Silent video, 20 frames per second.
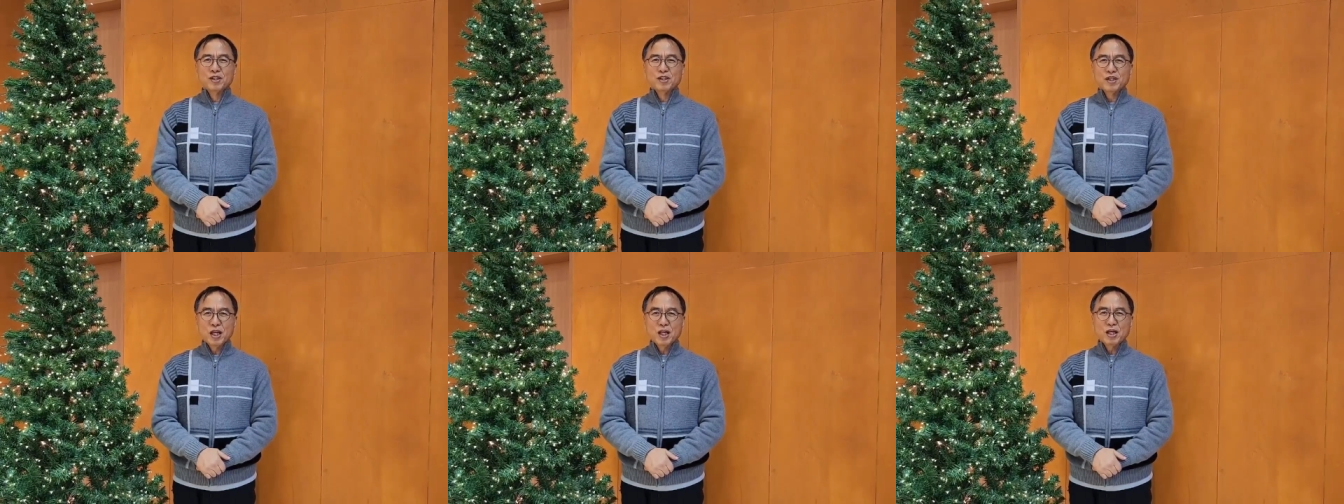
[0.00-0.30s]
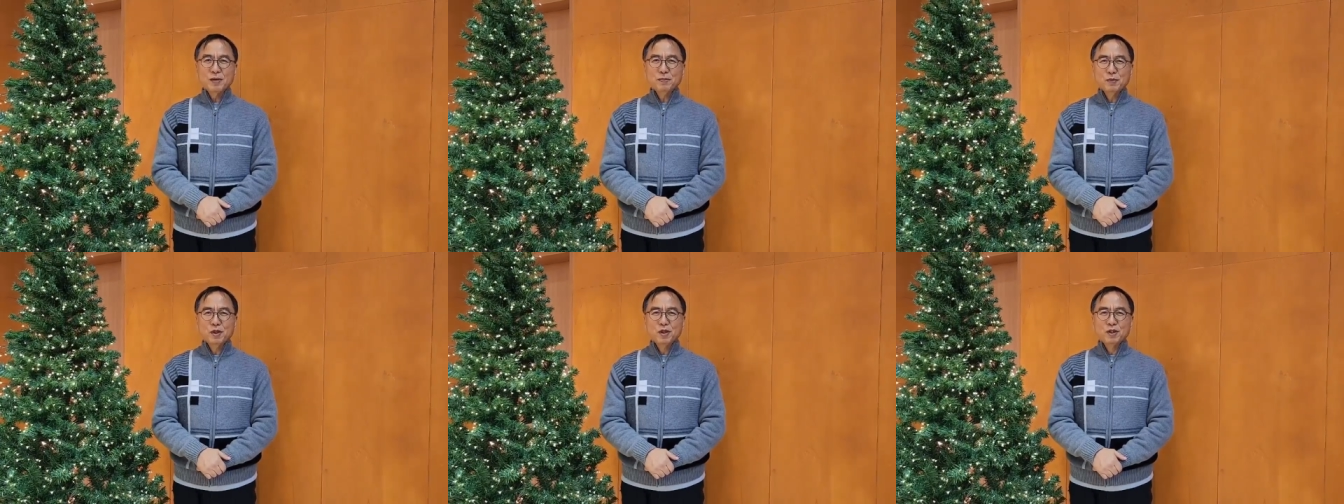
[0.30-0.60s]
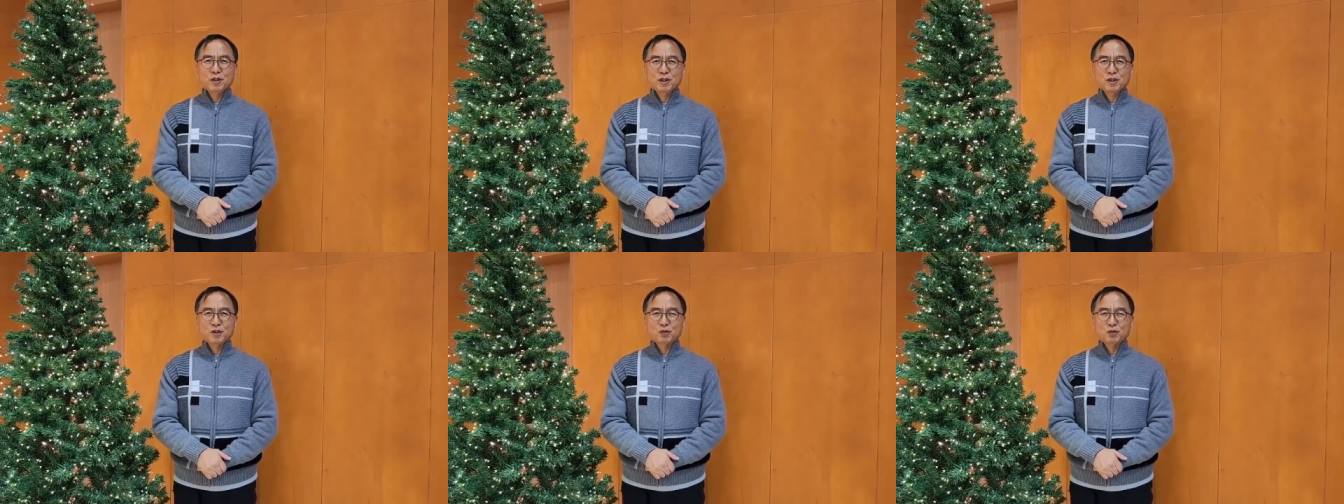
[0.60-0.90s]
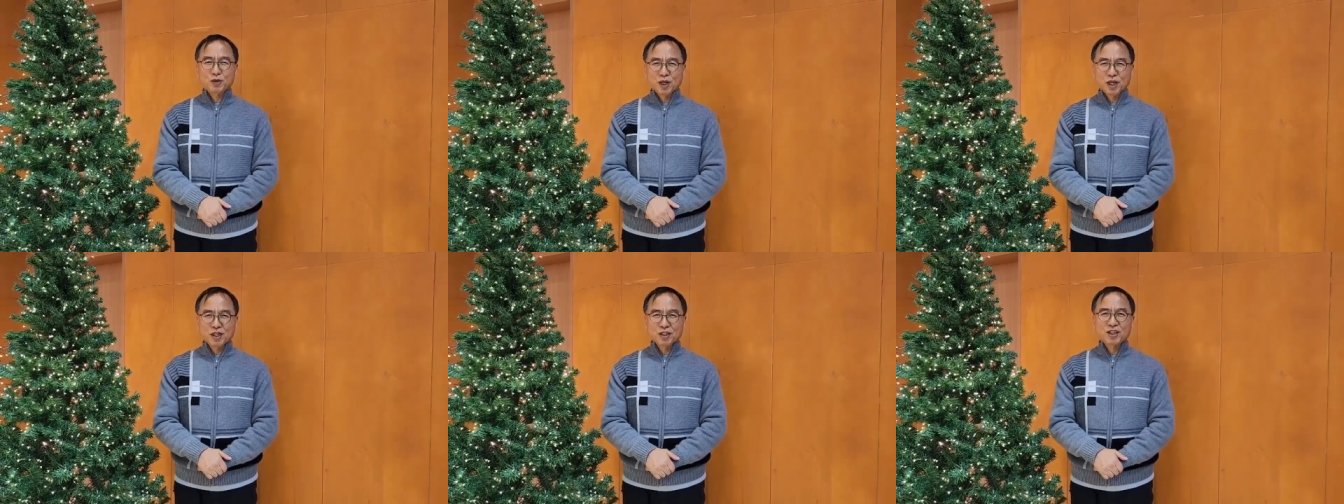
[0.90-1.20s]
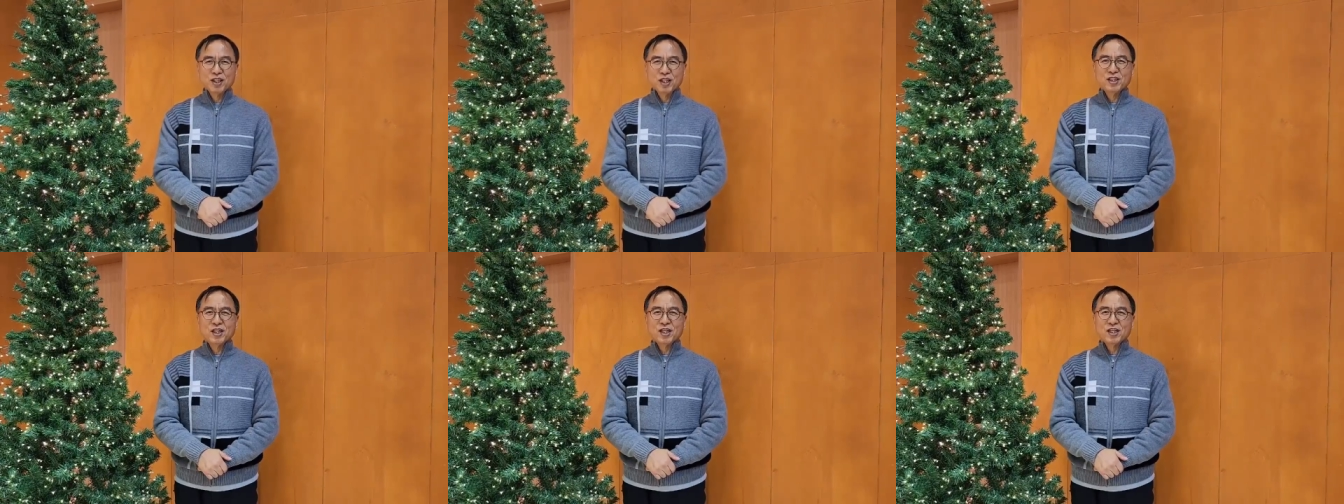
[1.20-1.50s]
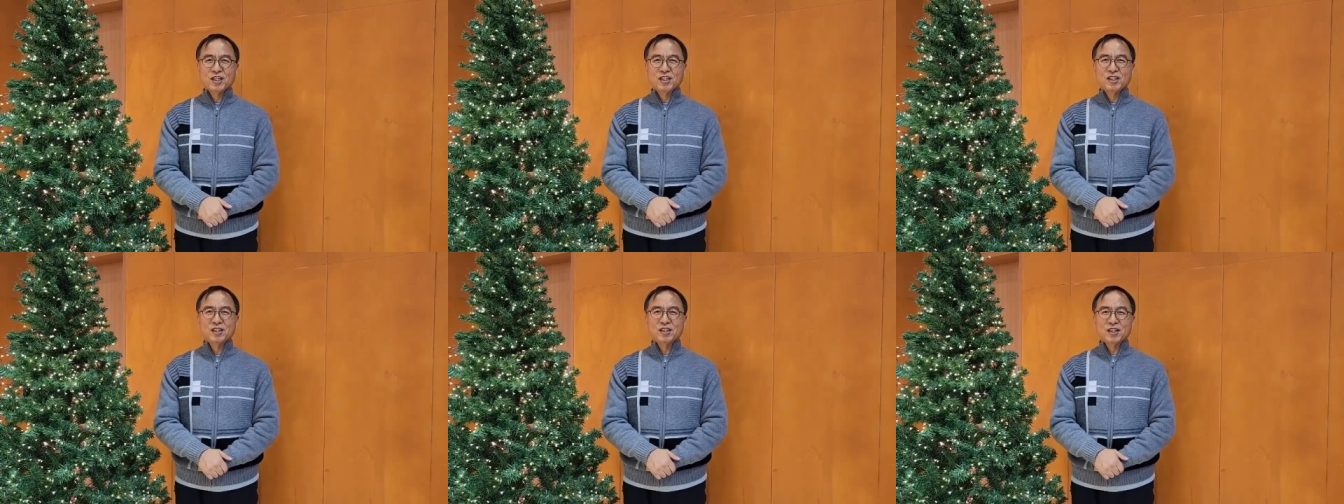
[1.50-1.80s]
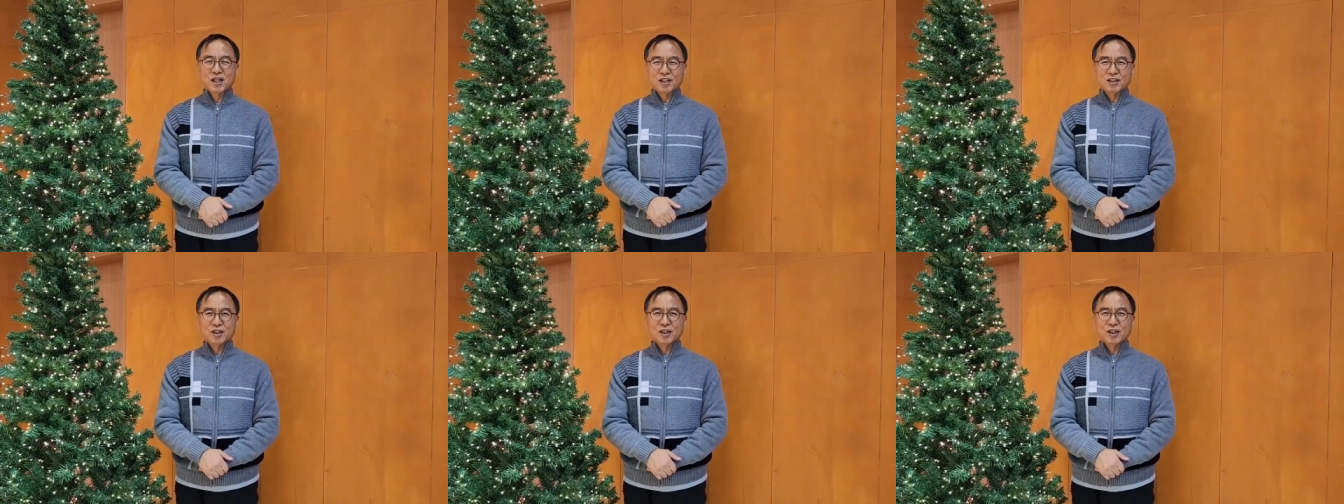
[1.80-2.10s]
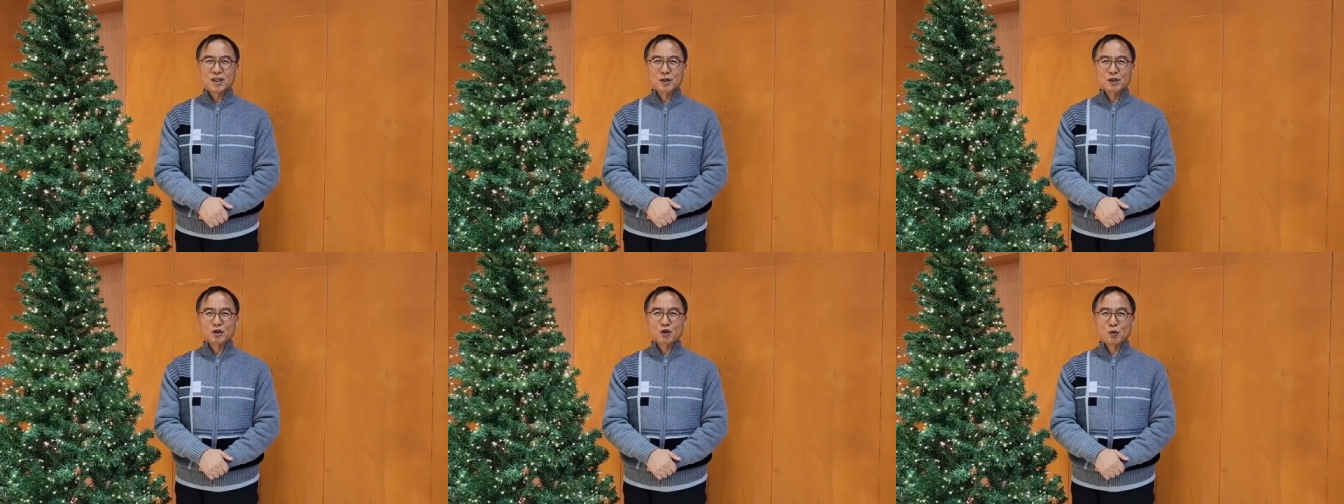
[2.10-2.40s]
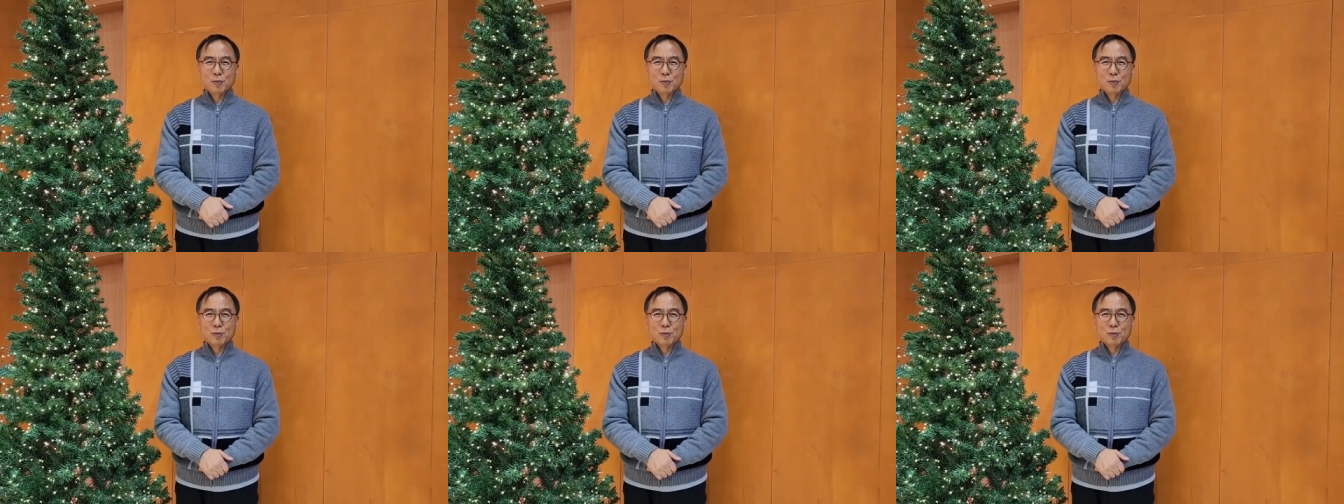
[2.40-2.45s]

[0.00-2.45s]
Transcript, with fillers: 새 힘을 얻는 귀한 시간 되기를 간절히